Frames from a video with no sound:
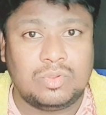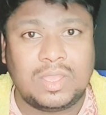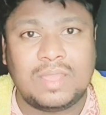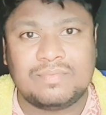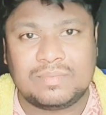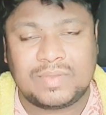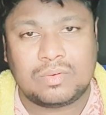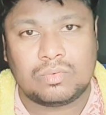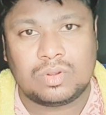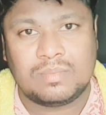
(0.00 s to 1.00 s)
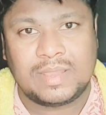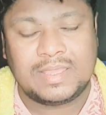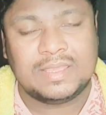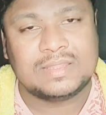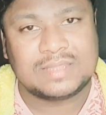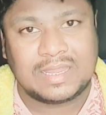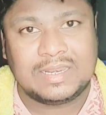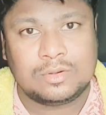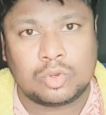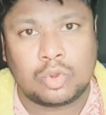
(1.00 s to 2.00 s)
एफ एफ है उन्होंने भाई
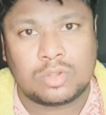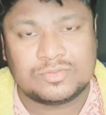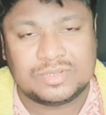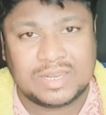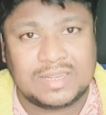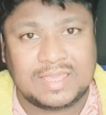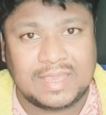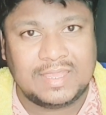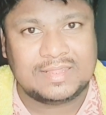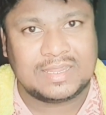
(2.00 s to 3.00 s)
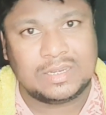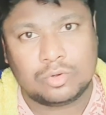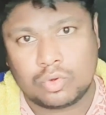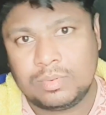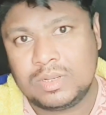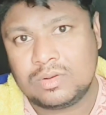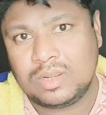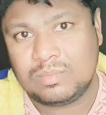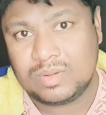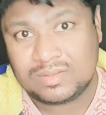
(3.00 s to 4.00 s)
थाईलैंड को कंसिडर किया है थाईलैंड को भी इन्होंने
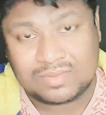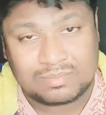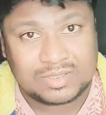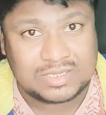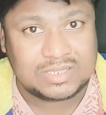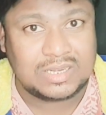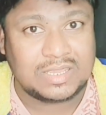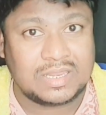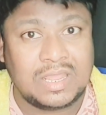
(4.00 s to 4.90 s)
इन्विटेशन भेजा था लेकिन